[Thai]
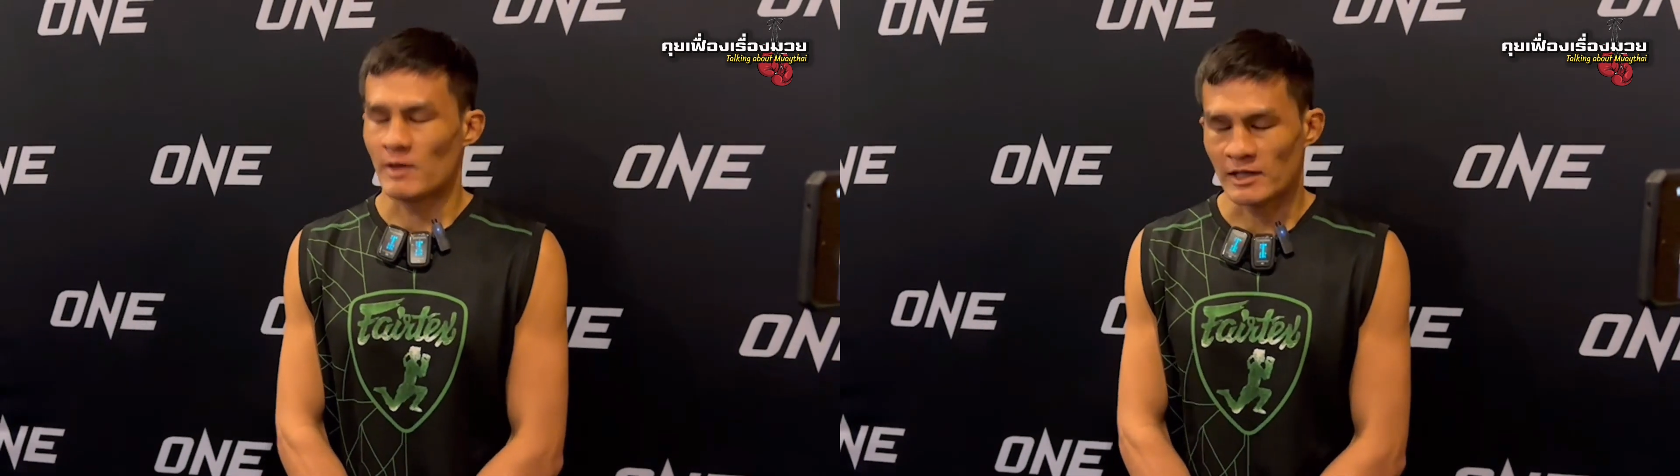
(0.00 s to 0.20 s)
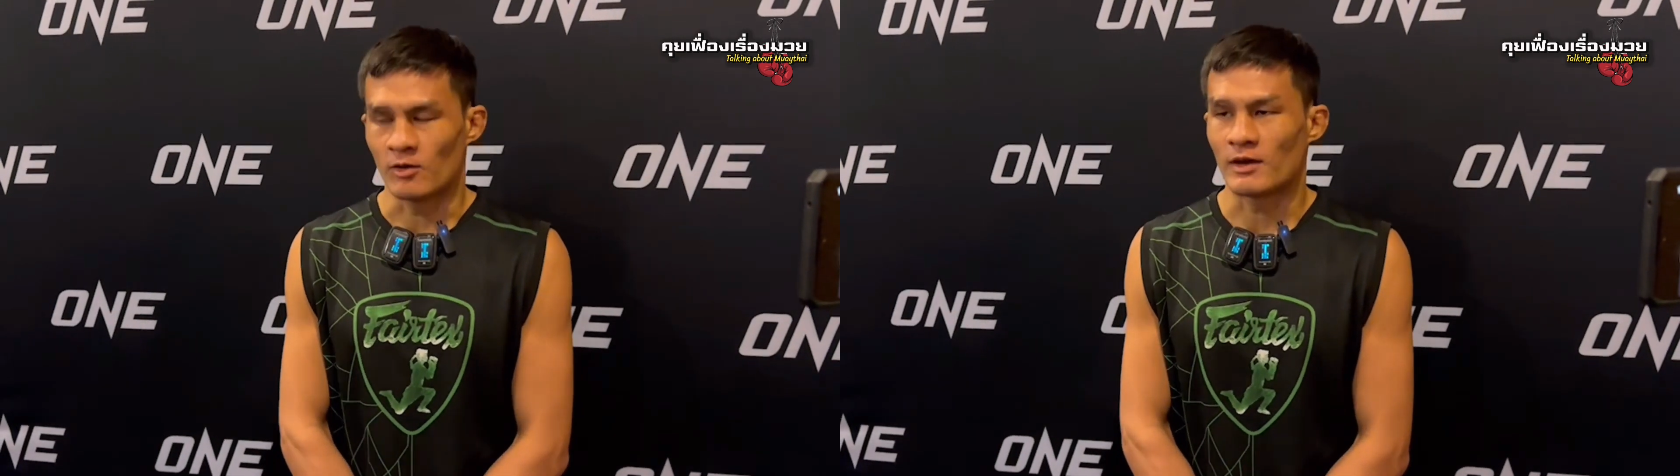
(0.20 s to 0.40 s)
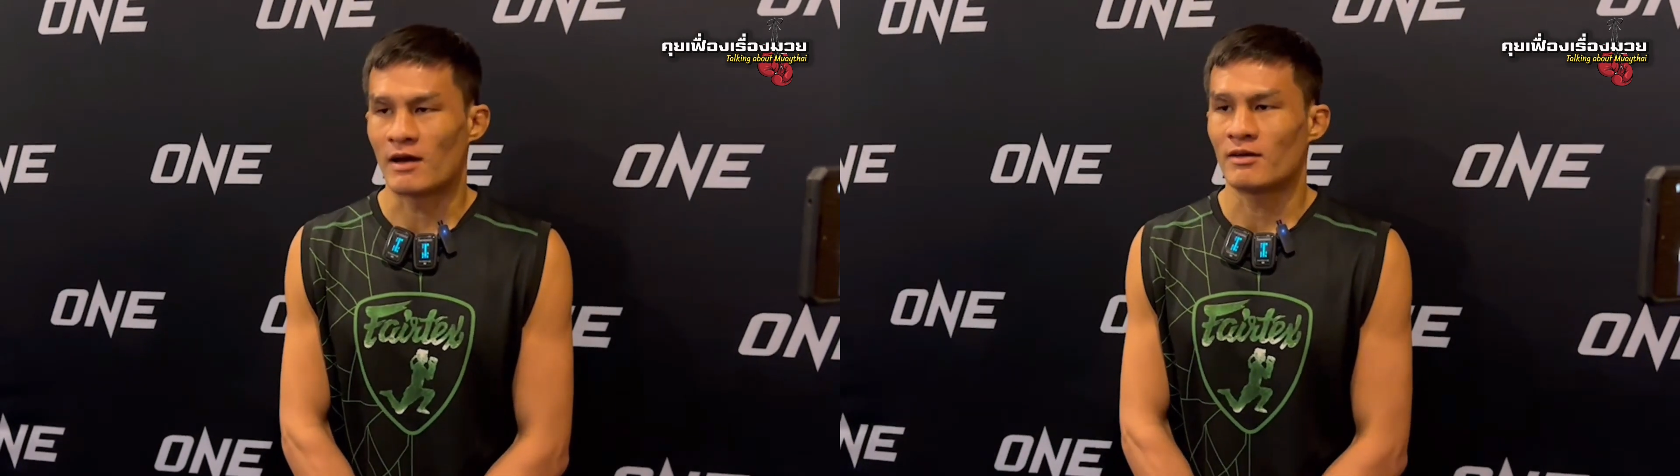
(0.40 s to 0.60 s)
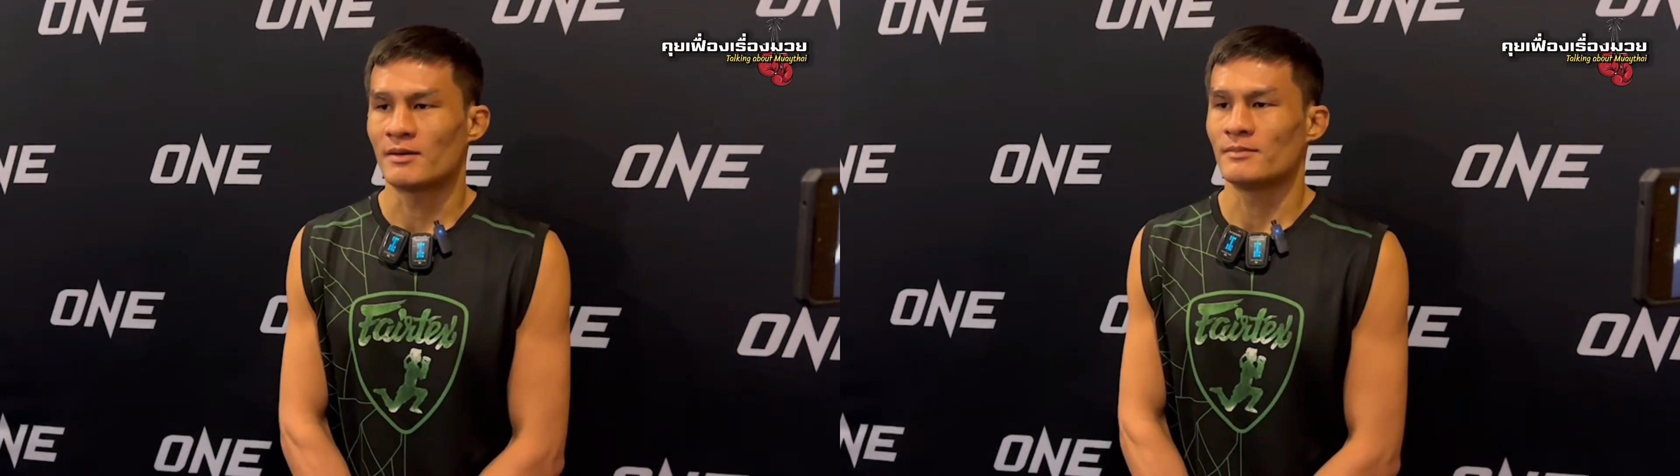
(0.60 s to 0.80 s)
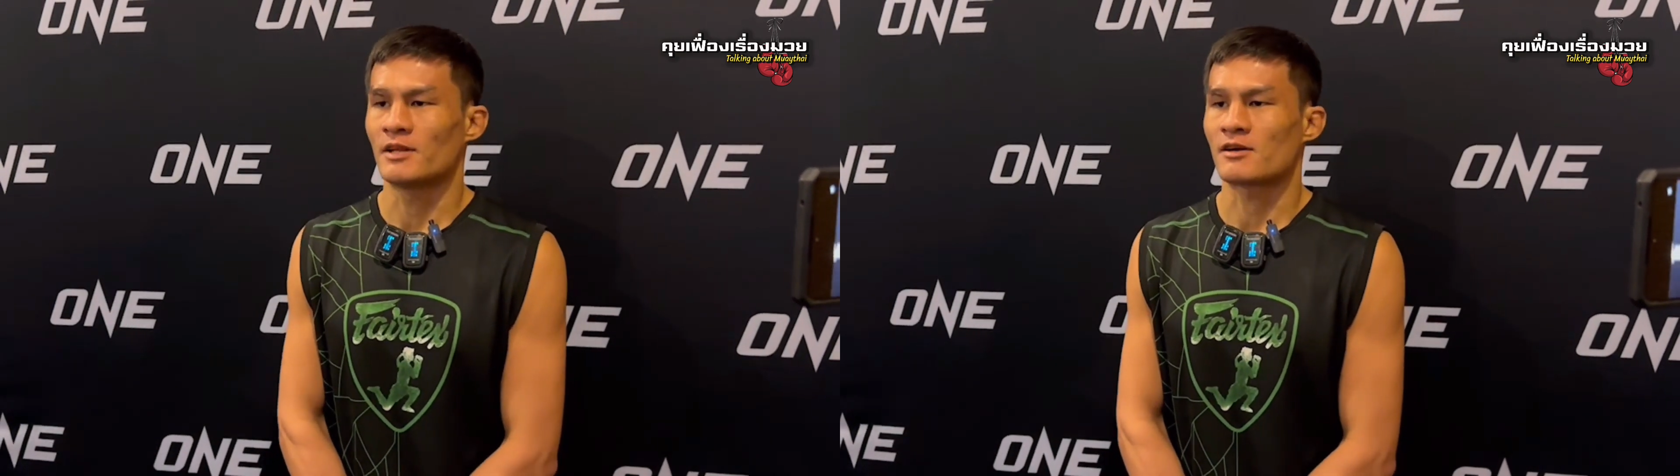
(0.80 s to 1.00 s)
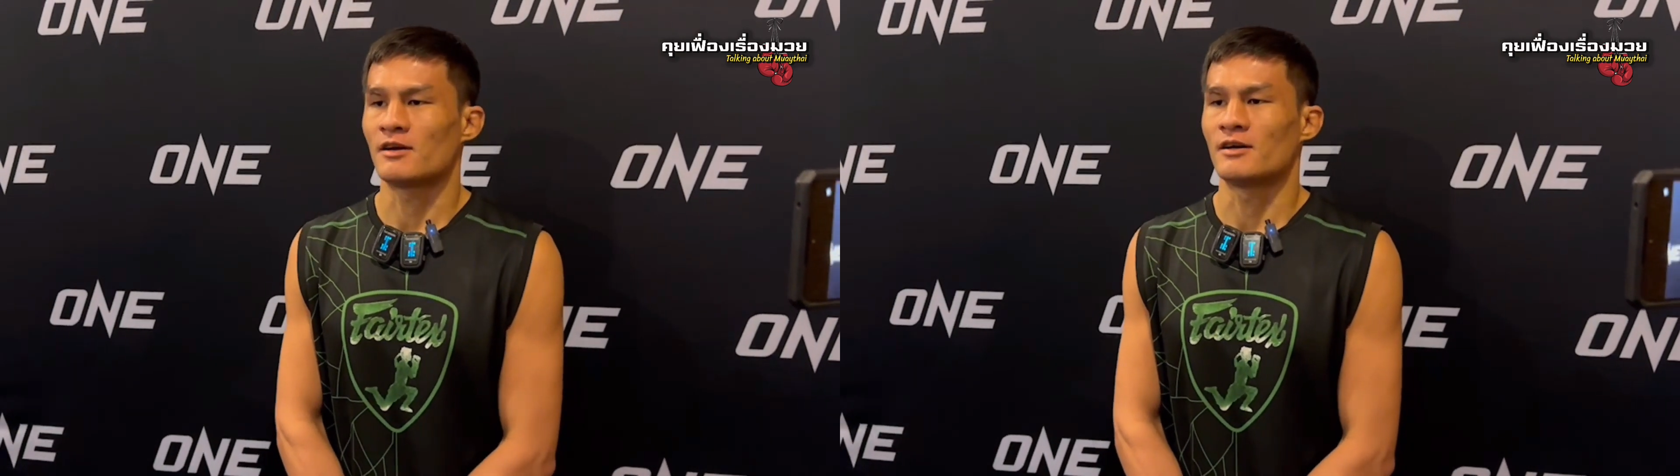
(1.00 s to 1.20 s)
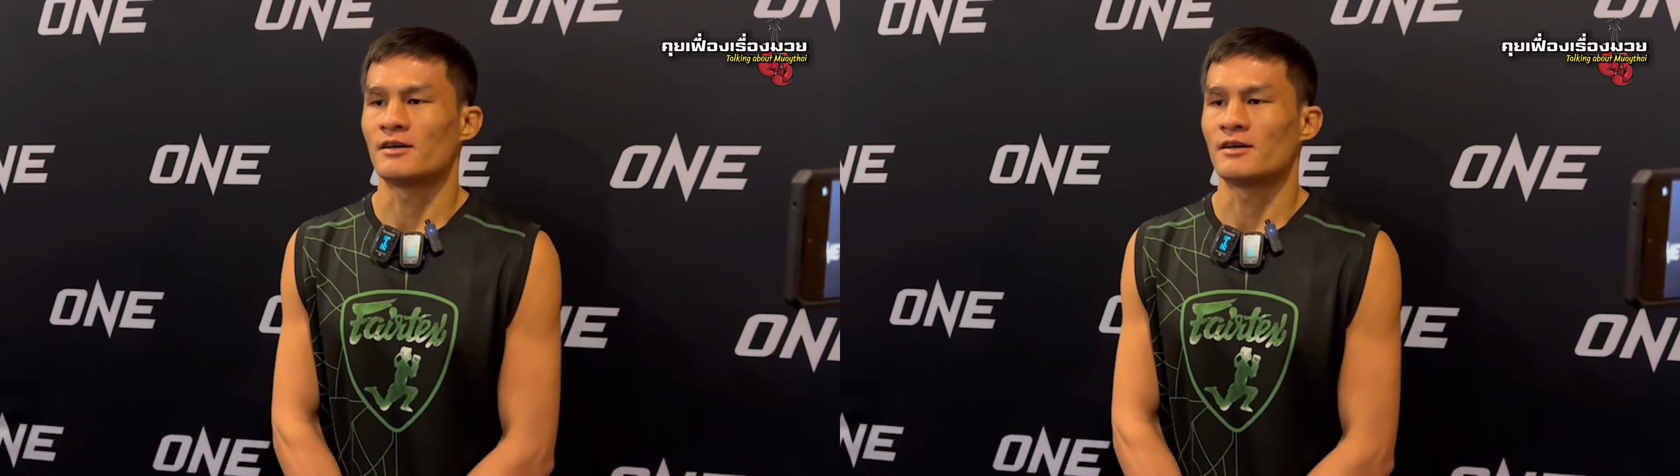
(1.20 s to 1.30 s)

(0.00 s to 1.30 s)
เวทของเราครับ แล้วก็